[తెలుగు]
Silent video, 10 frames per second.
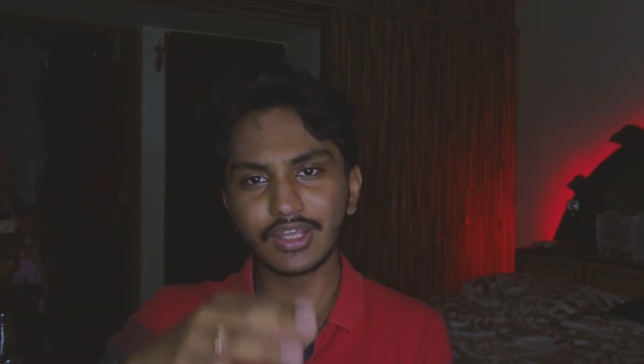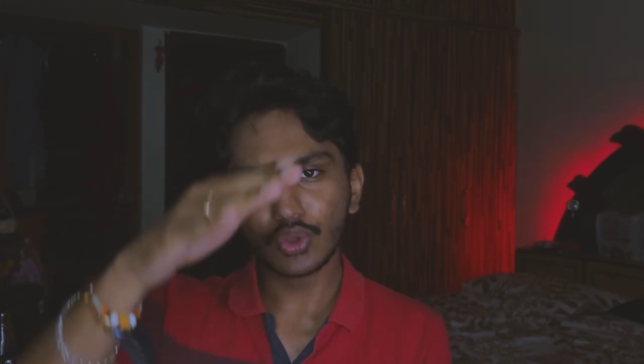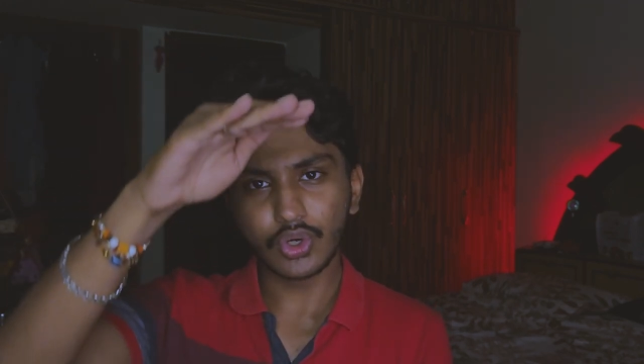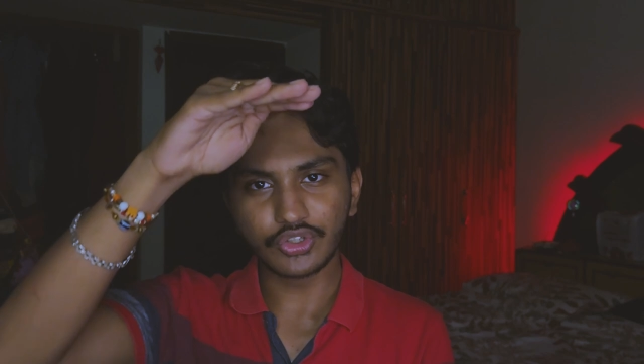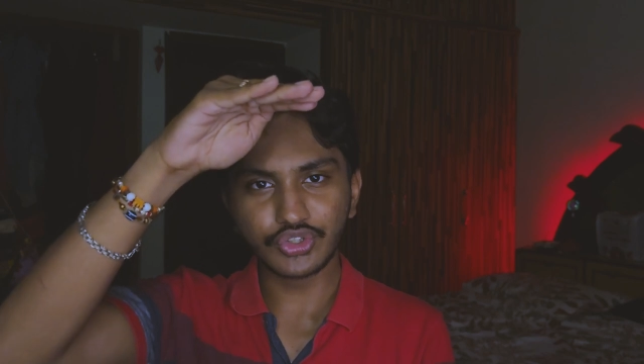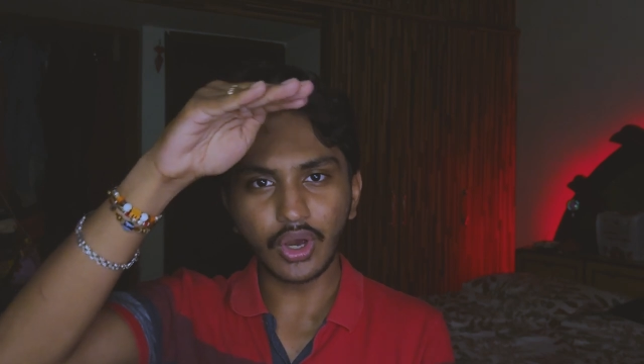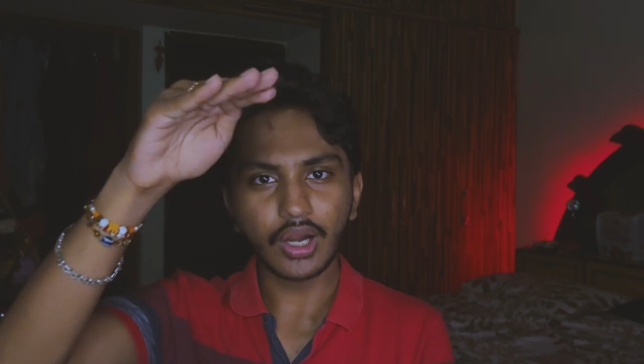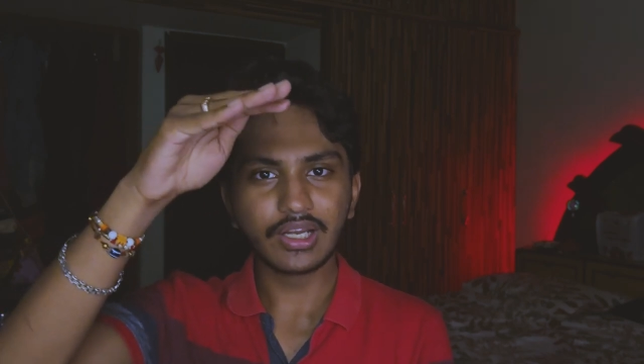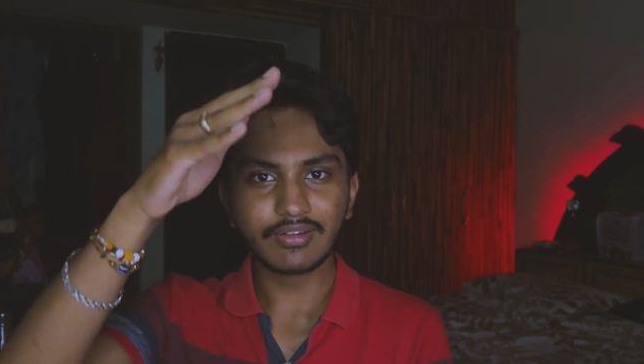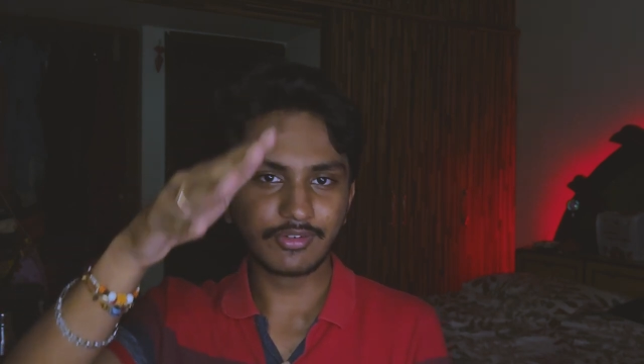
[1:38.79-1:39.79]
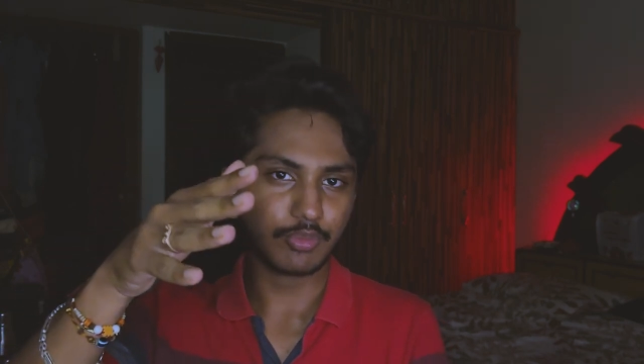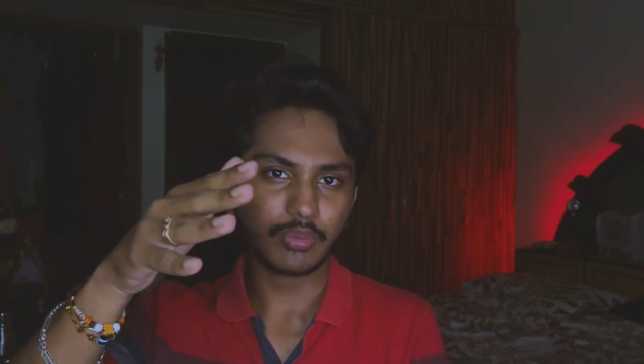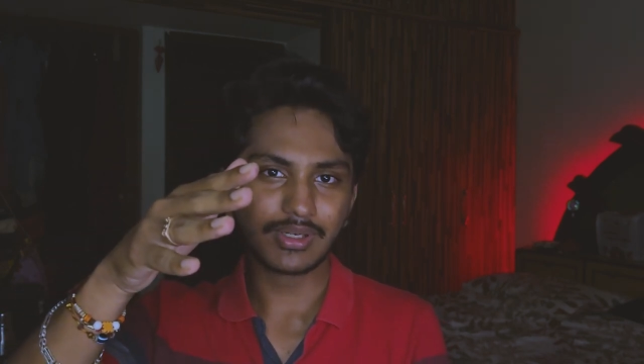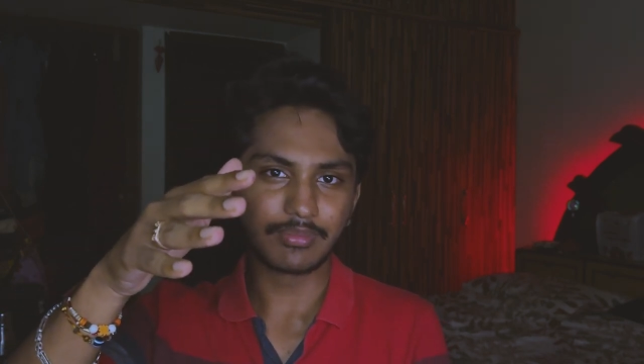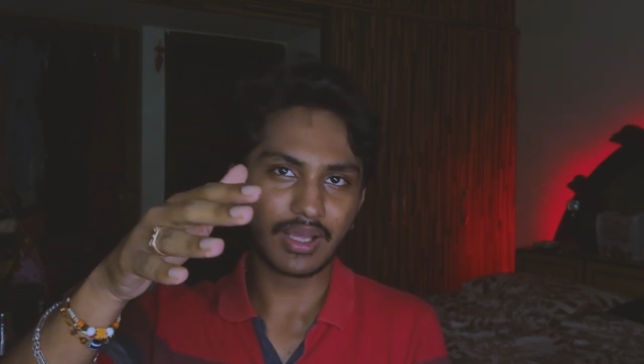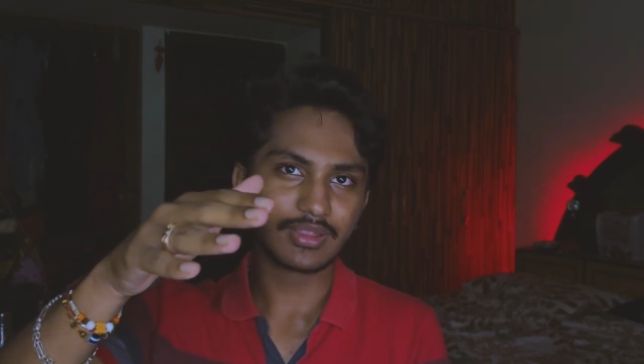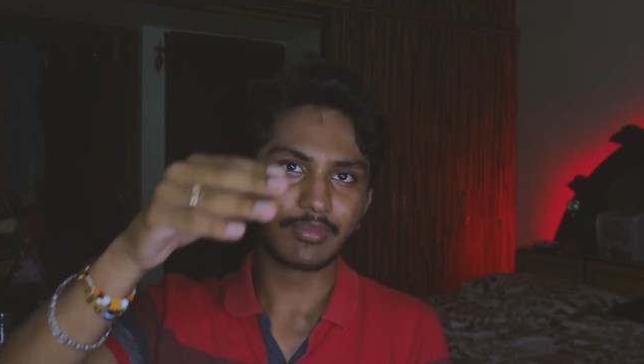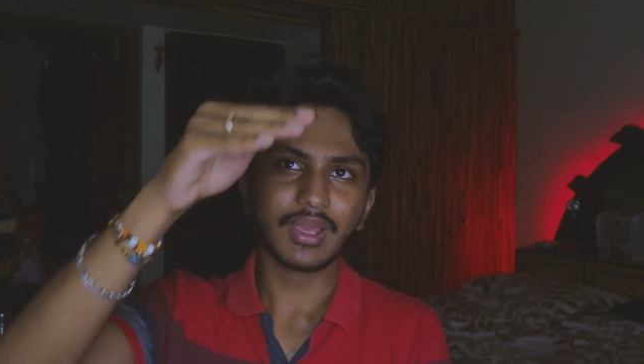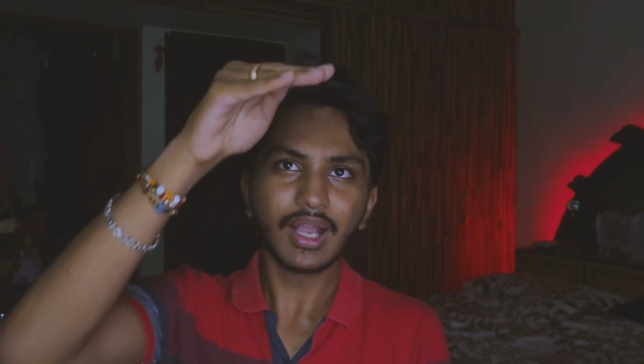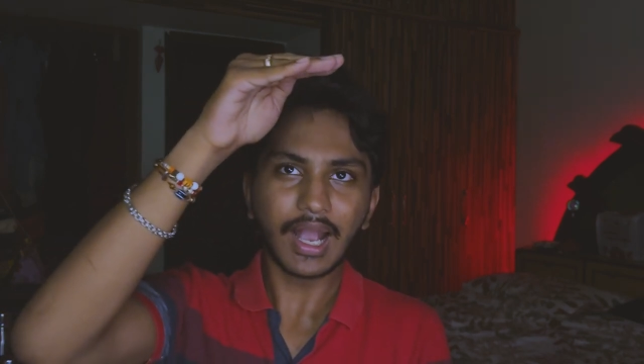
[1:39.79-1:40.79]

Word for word: ఇది ఒక షార్ట్ లిఫ్ట్ మూమెంట్ మాత్రమే